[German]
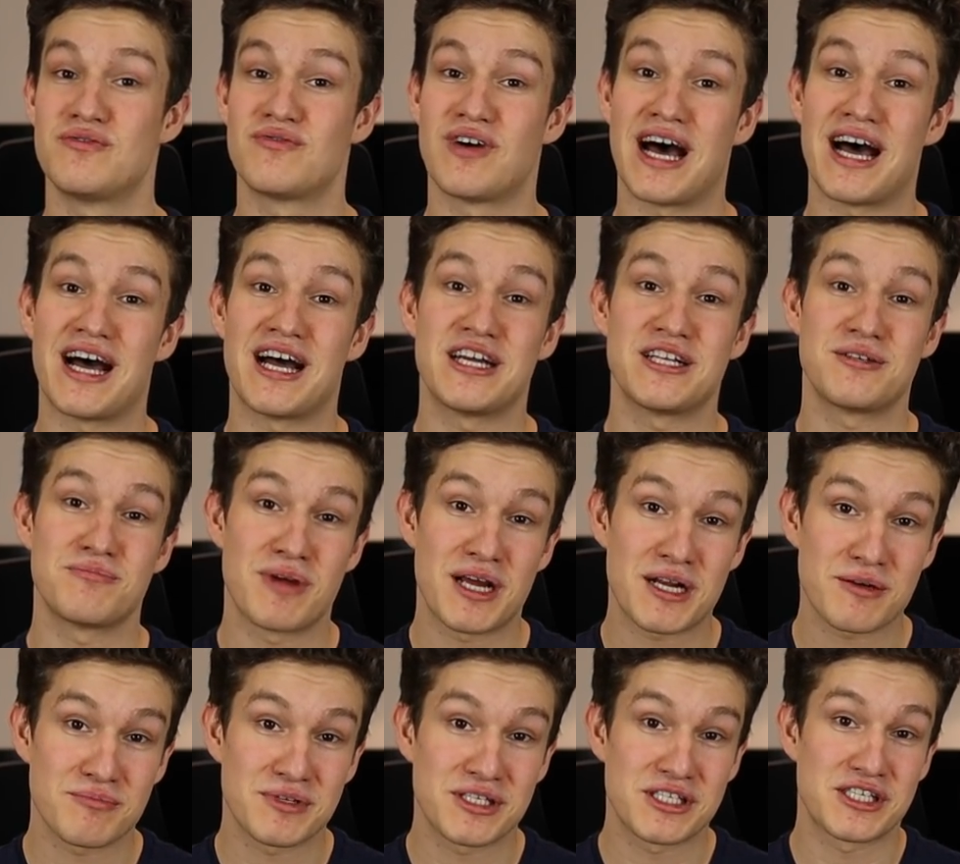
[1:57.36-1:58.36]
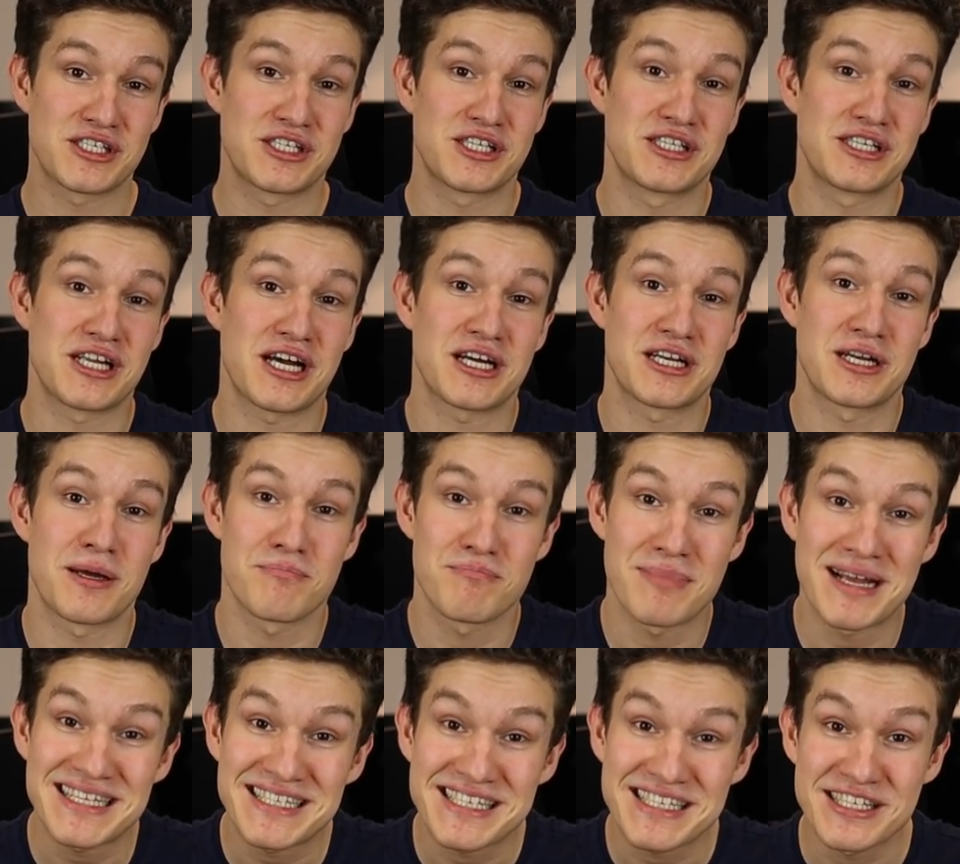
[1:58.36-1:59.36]
in Wahrheit merkt man sich die Sachen am
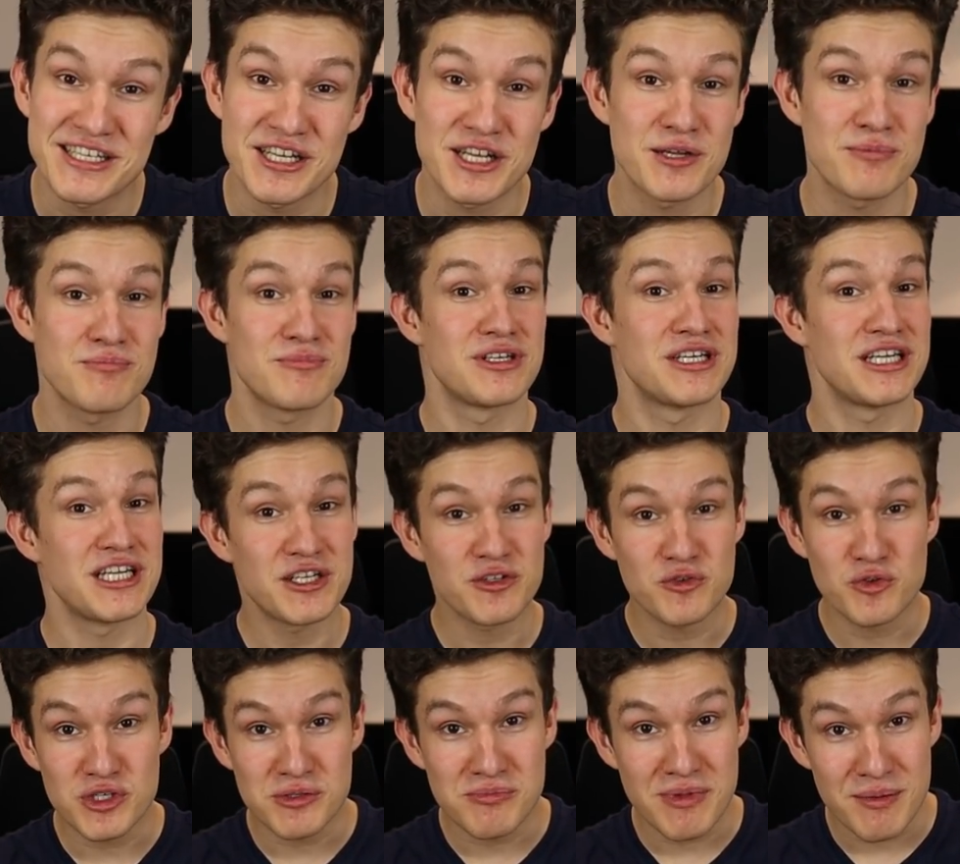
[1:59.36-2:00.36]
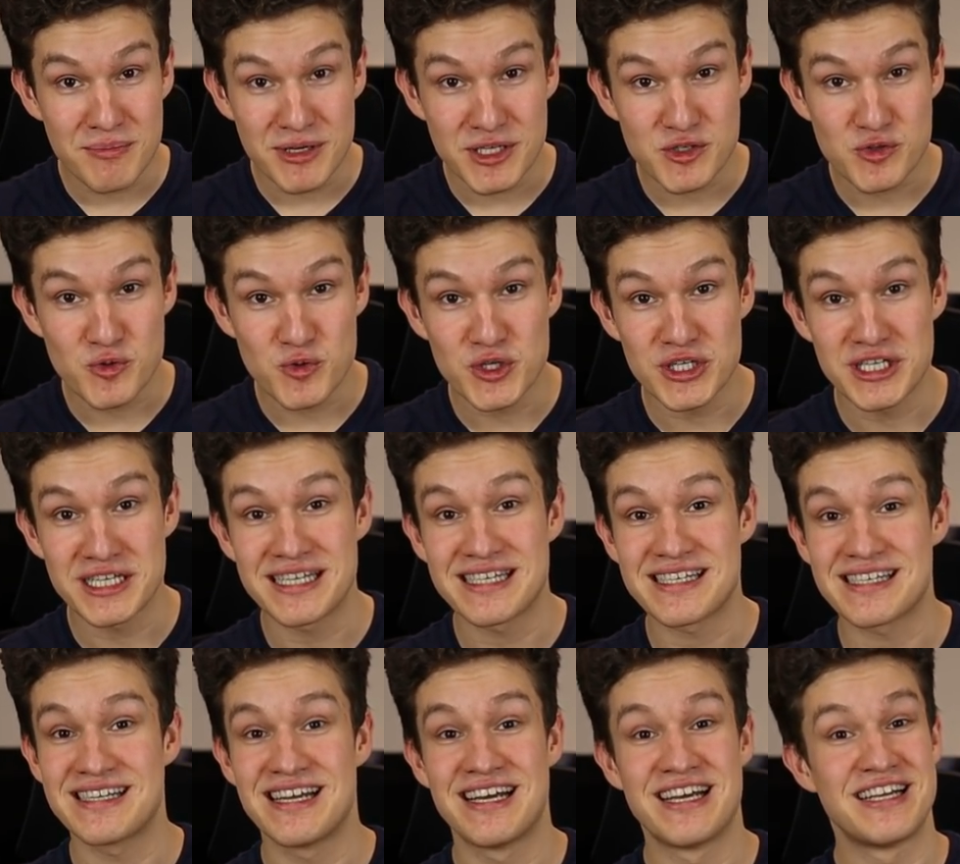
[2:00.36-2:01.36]
besten eben nicht durchs mehrmals
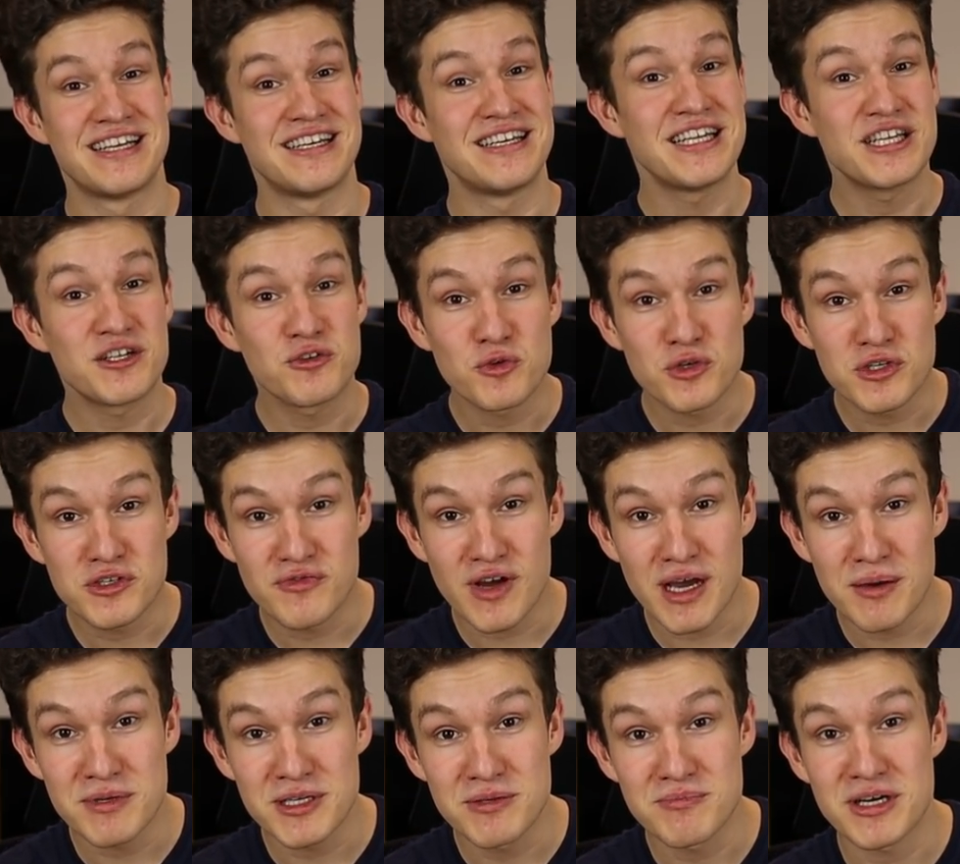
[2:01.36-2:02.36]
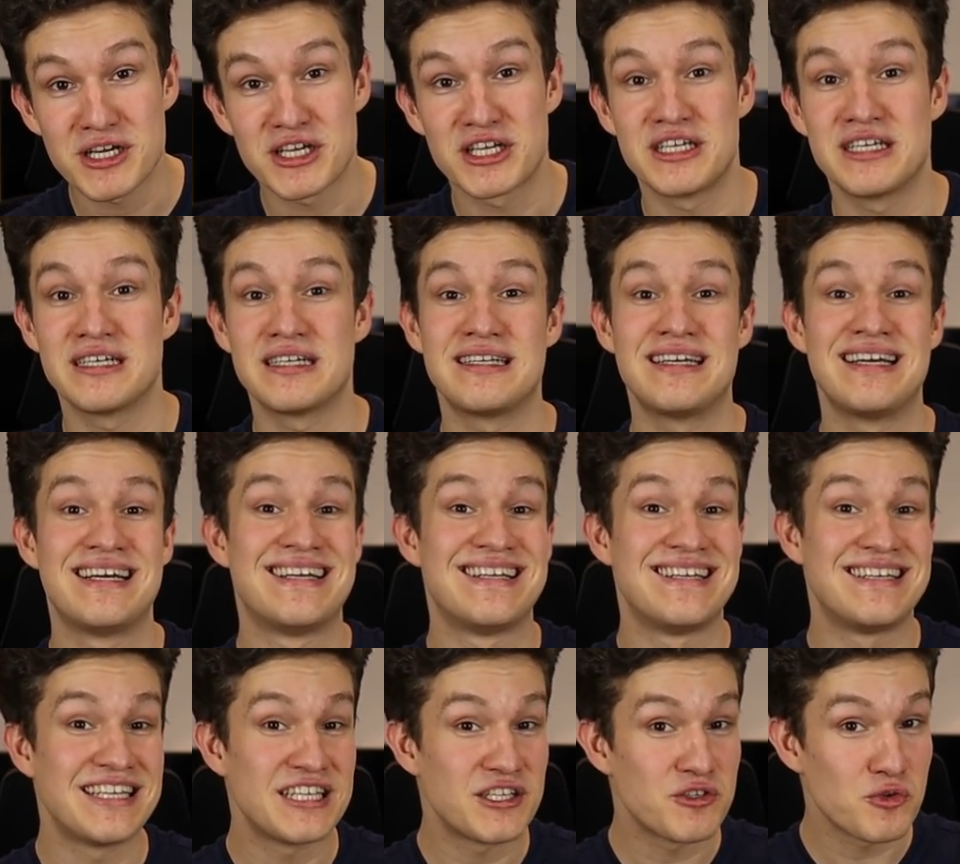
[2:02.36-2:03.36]
durchlesen, nicht durchs farbig markieren,
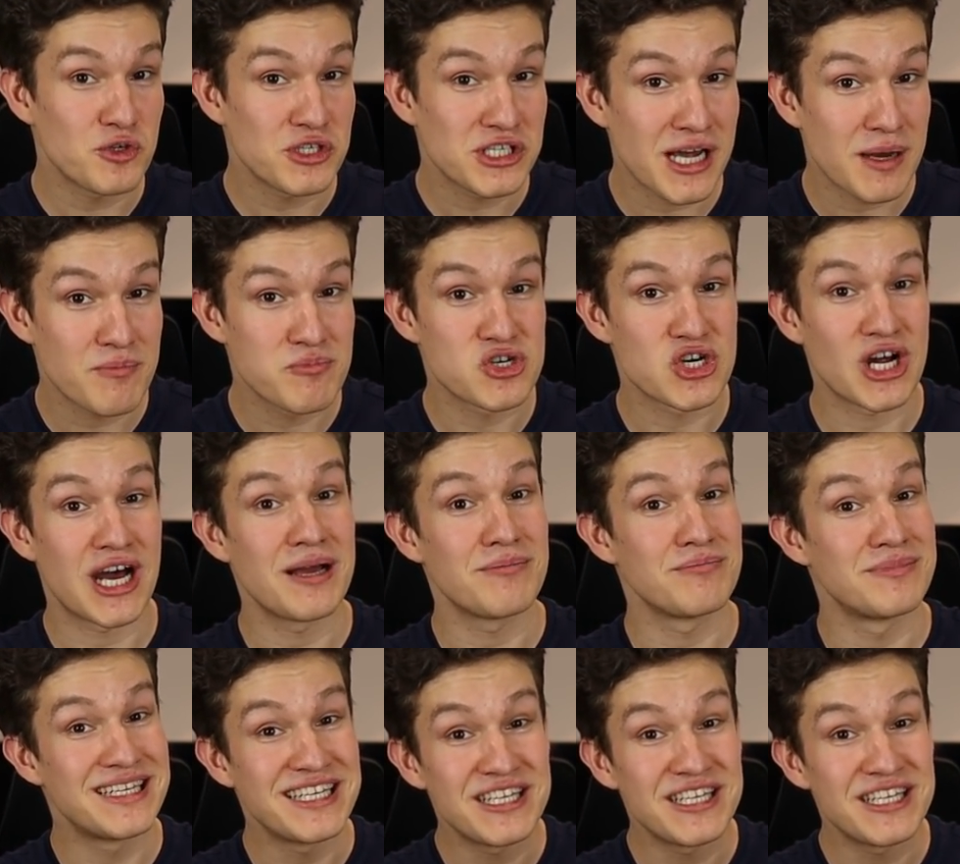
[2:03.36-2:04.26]
nicht durchs Abschreiben,